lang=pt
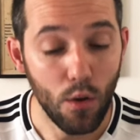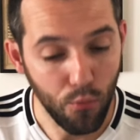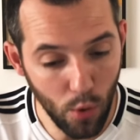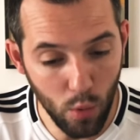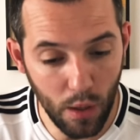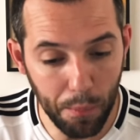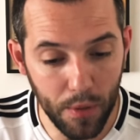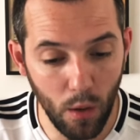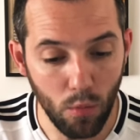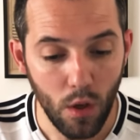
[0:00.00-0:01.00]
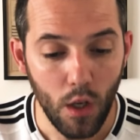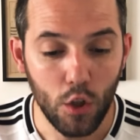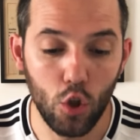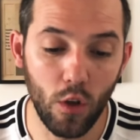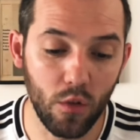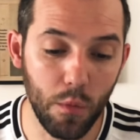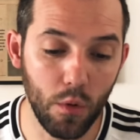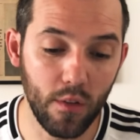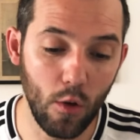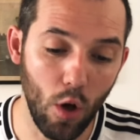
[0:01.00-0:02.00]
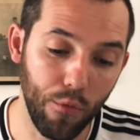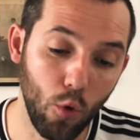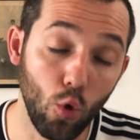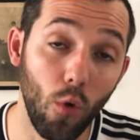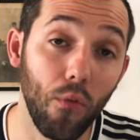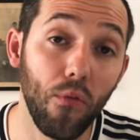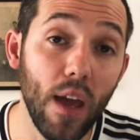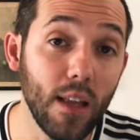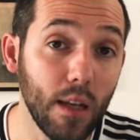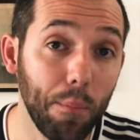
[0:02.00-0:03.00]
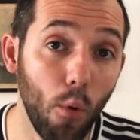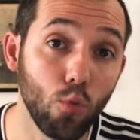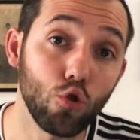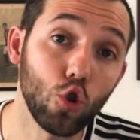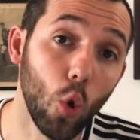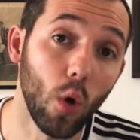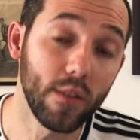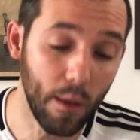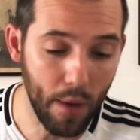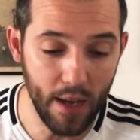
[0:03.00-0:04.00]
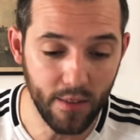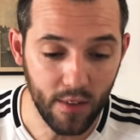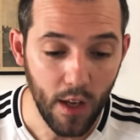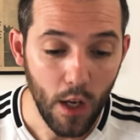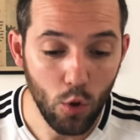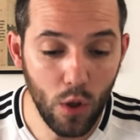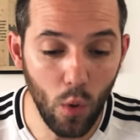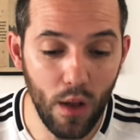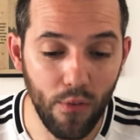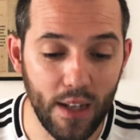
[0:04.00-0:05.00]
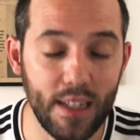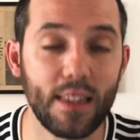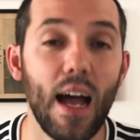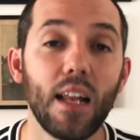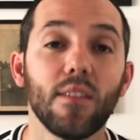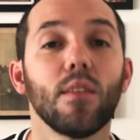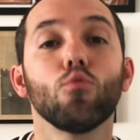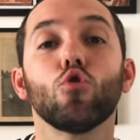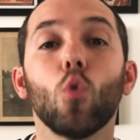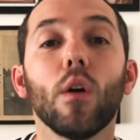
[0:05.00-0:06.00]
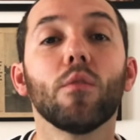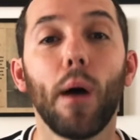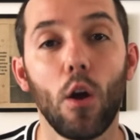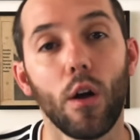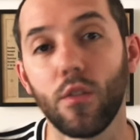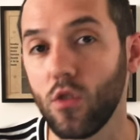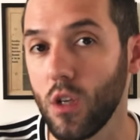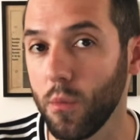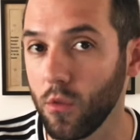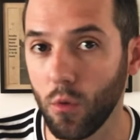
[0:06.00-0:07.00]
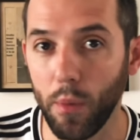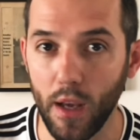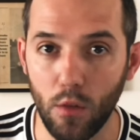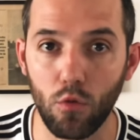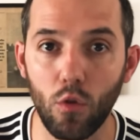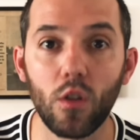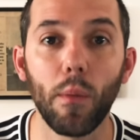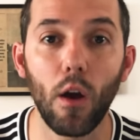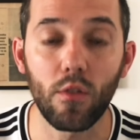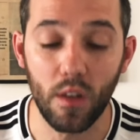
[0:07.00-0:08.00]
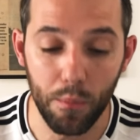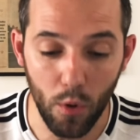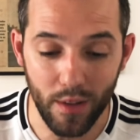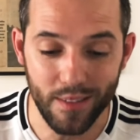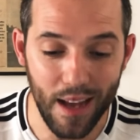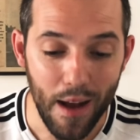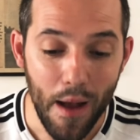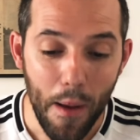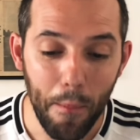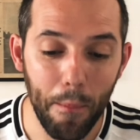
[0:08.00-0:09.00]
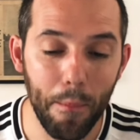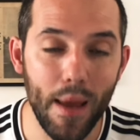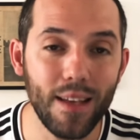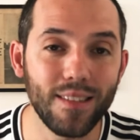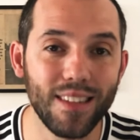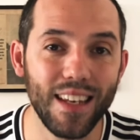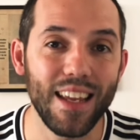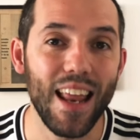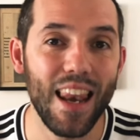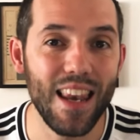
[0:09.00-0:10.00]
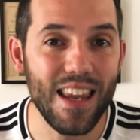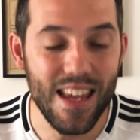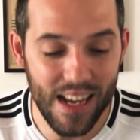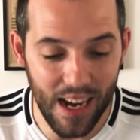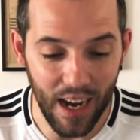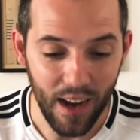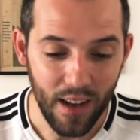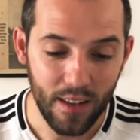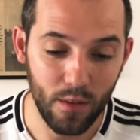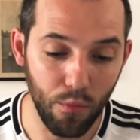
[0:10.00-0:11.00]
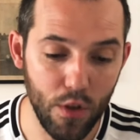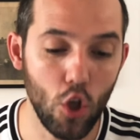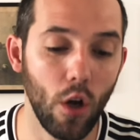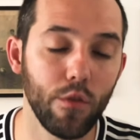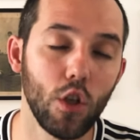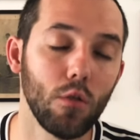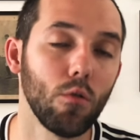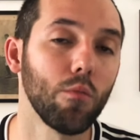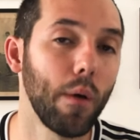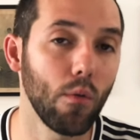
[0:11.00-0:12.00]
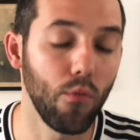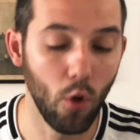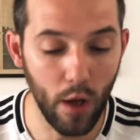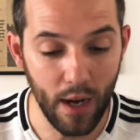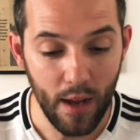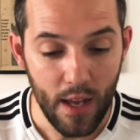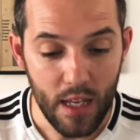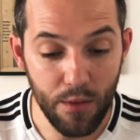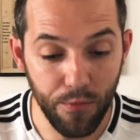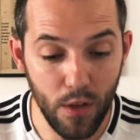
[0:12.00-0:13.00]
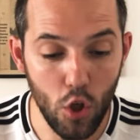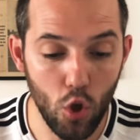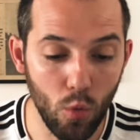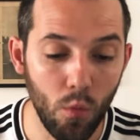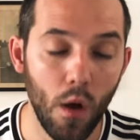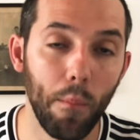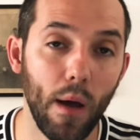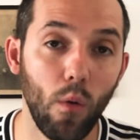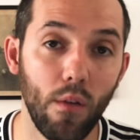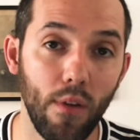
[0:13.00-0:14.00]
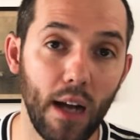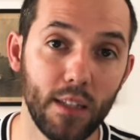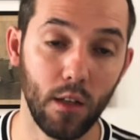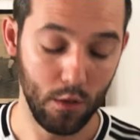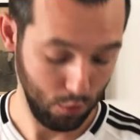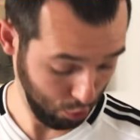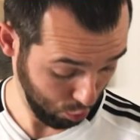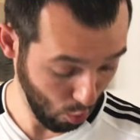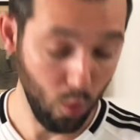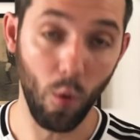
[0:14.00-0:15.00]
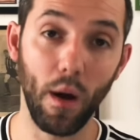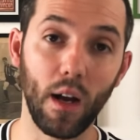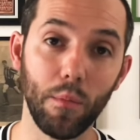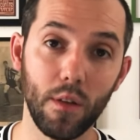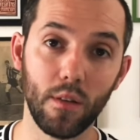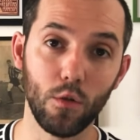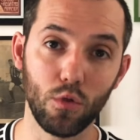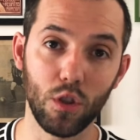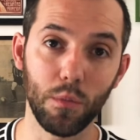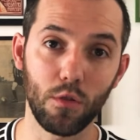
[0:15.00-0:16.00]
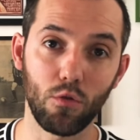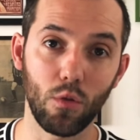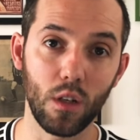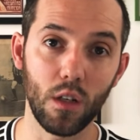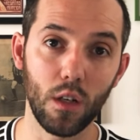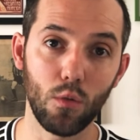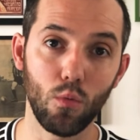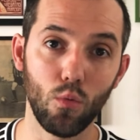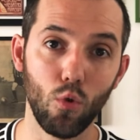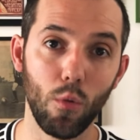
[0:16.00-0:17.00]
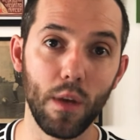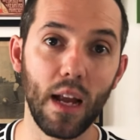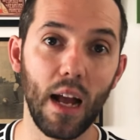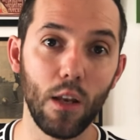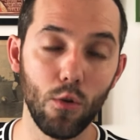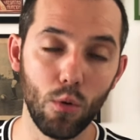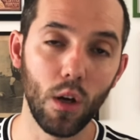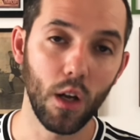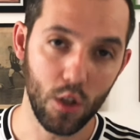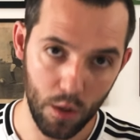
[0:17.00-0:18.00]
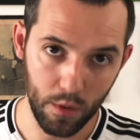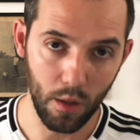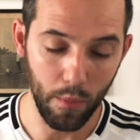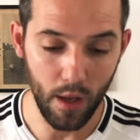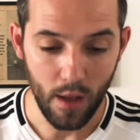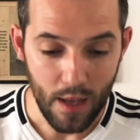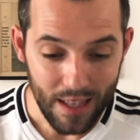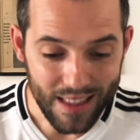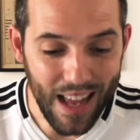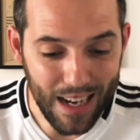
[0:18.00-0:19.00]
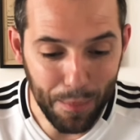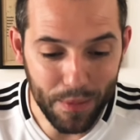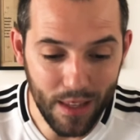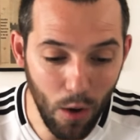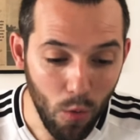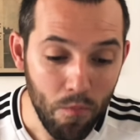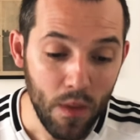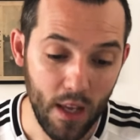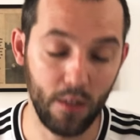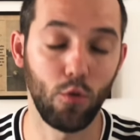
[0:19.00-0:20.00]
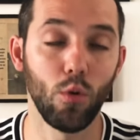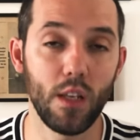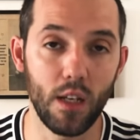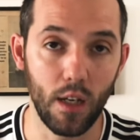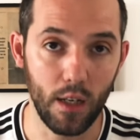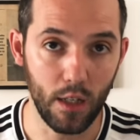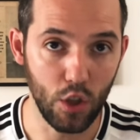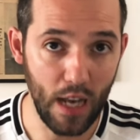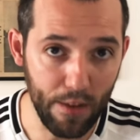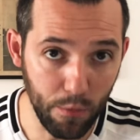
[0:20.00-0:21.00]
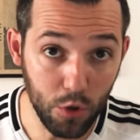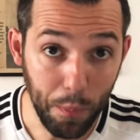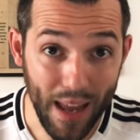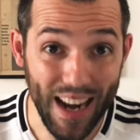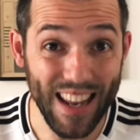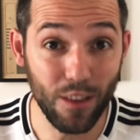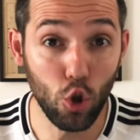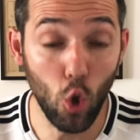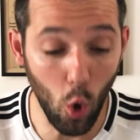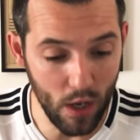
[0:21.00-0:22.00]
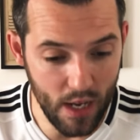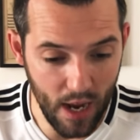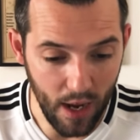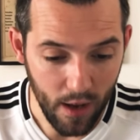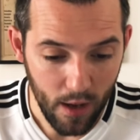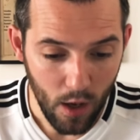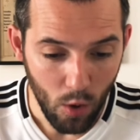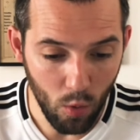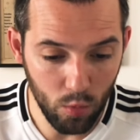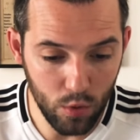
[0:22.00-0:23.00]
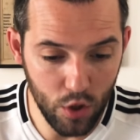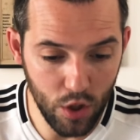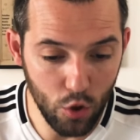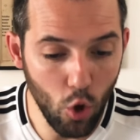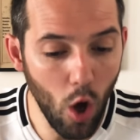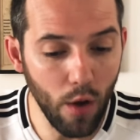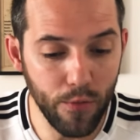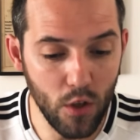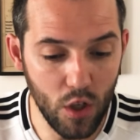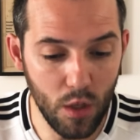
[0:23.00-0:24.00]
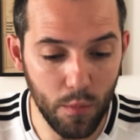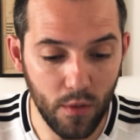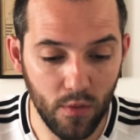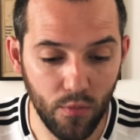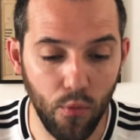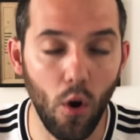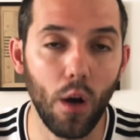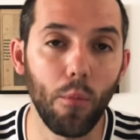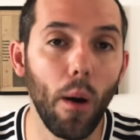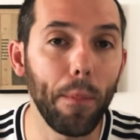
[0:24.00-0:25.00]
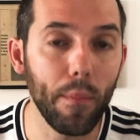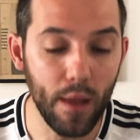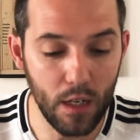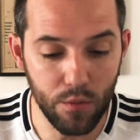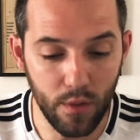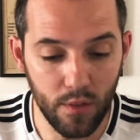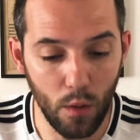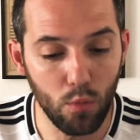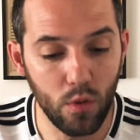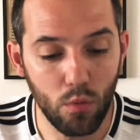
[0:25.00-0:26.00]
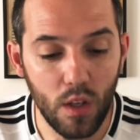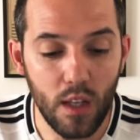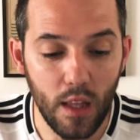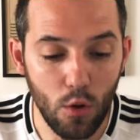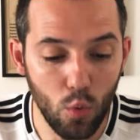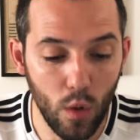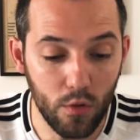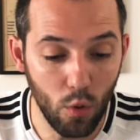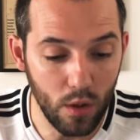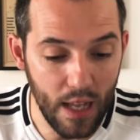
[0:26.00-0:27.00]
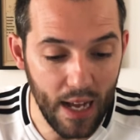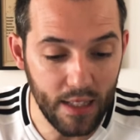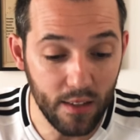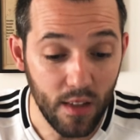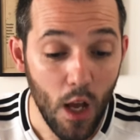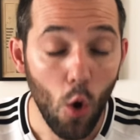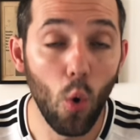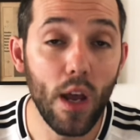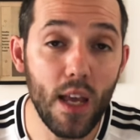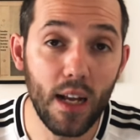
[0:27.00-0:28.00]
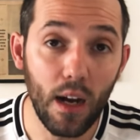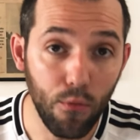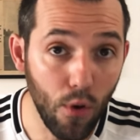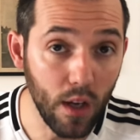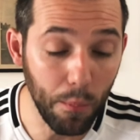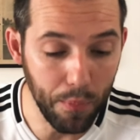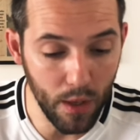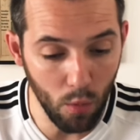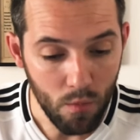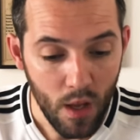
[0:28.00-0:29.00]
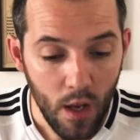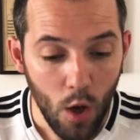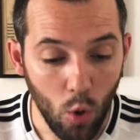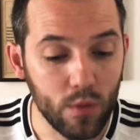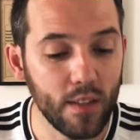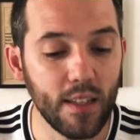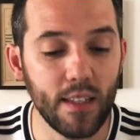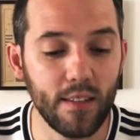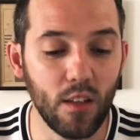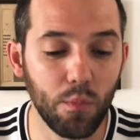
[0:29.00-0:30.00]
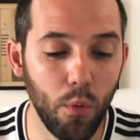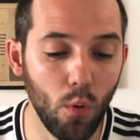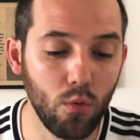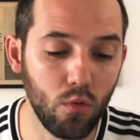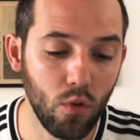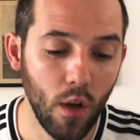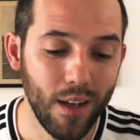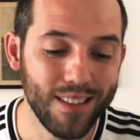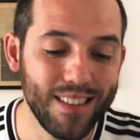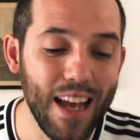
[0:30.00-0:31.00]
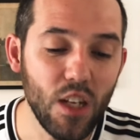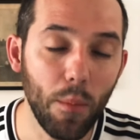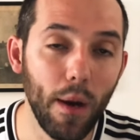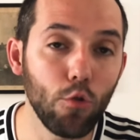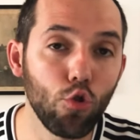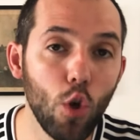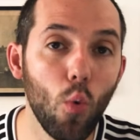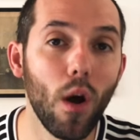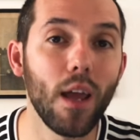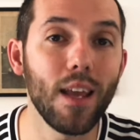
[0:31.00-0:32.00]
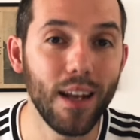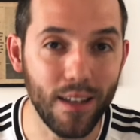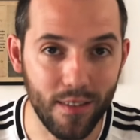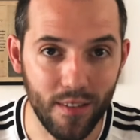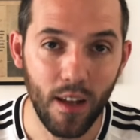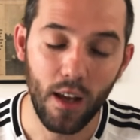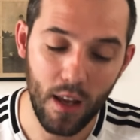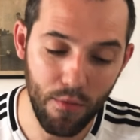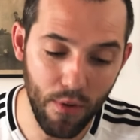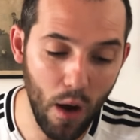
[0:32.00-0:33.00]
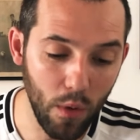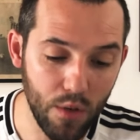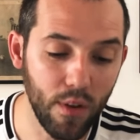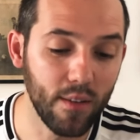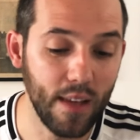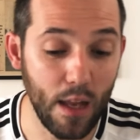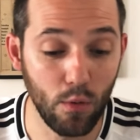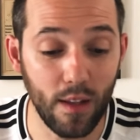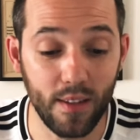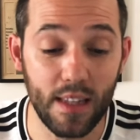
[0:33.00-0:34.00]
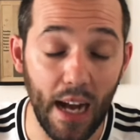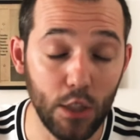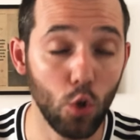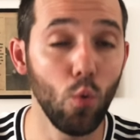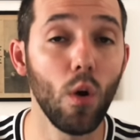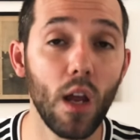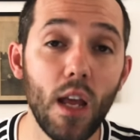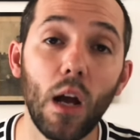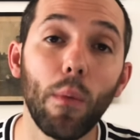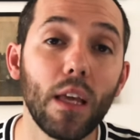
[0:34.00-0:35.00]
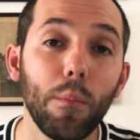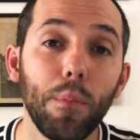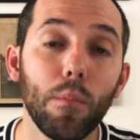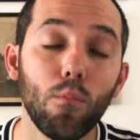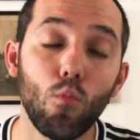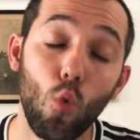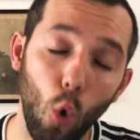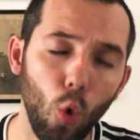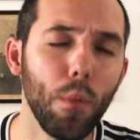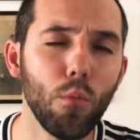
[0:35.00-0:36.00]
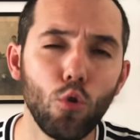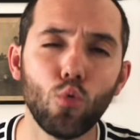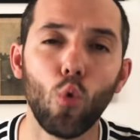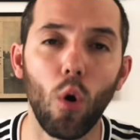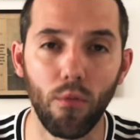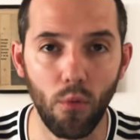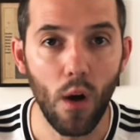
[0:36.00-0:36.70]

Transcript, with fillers: foi o campeão de 2019 com 90 pontos, 12 a mais do que o Levadia Tallinn. São os dois maiores times do país, os dois maiores campeões da Meistriliiga. São 29 títulos para o Flora e 21 para o Levadia. Estou com uma camisa de um time estoniano, o nome Kalju, time também da capital estoniana. De lá vamos para a Letônia onde nove times formam a primeira divisão, são 32 rodadas. O Riga foi campeão com 66 pontos, 7 a mais do que o Rigas, rival adversário da cidade. O Riga é uma equipe, um clube muito novo